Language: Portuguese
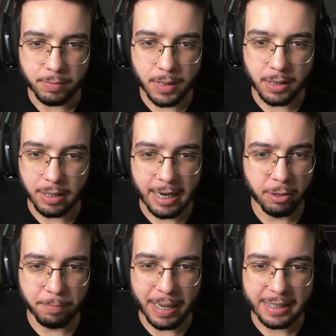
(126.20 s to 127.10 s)
Mano, aí
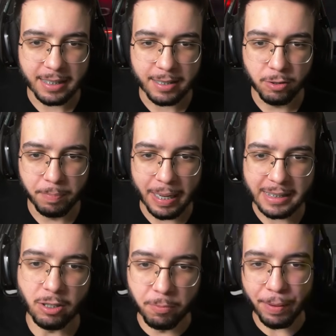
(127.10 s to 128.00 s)
não passa. Não
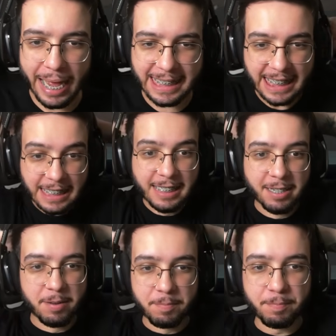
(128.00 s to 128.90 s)
passa, não passa.
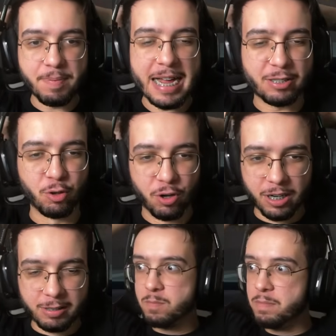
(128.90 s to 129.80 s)
Passou.
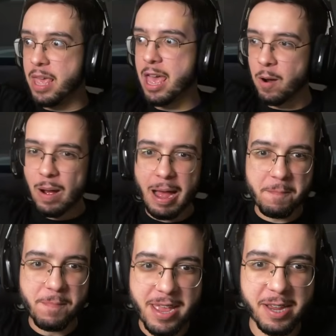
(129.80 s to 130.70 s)
Meu
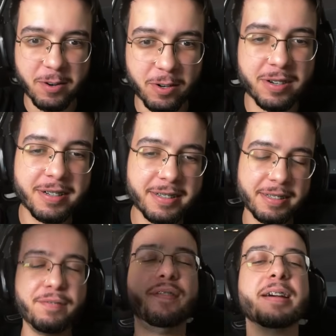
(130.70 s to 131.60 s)
amigo.
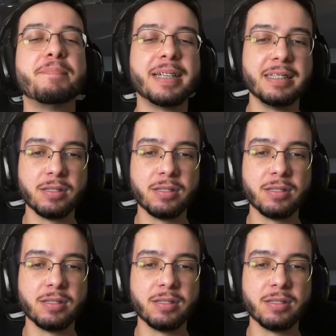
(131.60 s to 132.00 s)
Enfim, rapaz.